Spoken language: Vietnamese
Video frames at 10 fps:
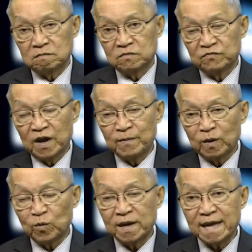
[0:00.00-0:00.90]
Về mặt
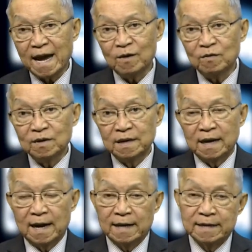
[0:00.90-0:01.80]
ngoại giao,
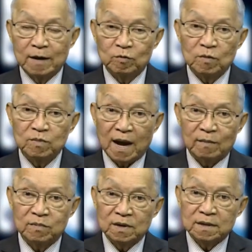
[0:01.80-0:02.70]
nếu Trung
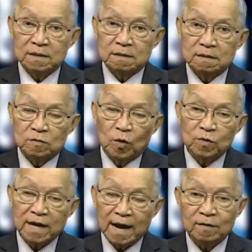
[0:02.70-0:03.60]
Cộng khôn
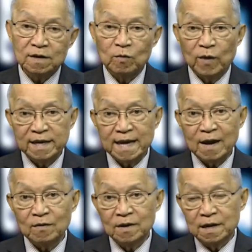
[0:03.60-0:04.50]
khéo trong ngoại
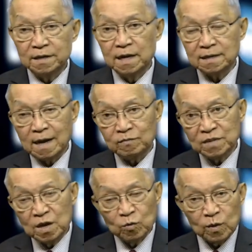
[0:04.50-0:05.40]
giao, được lòng
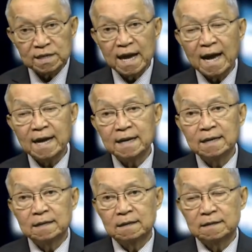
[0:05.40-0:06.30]
nhiều quốc gia
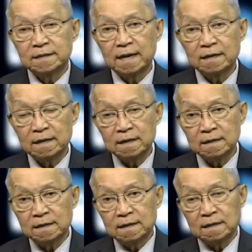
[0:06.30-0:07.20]
trên
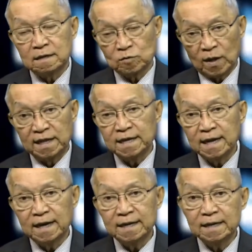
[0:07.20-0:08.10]
toàn thế
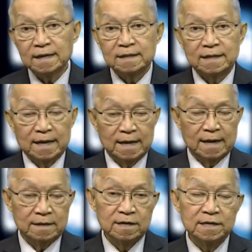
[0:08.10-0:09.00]
giới, thì
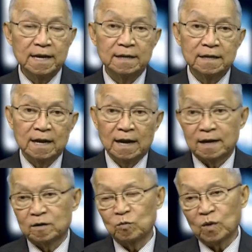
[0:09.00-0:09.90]
đương nhiên
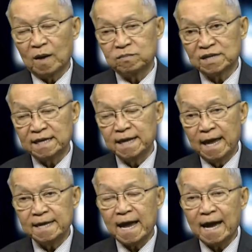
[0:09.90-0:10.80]
Trung Cộng sẽ dễ
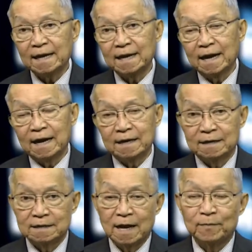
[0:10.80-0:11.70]
dàng
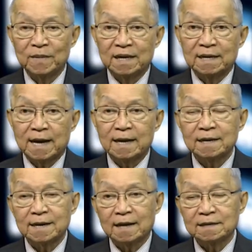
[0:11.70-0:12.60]
lập các
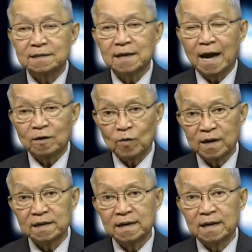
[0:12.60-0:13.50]
cái căn cứ hải quân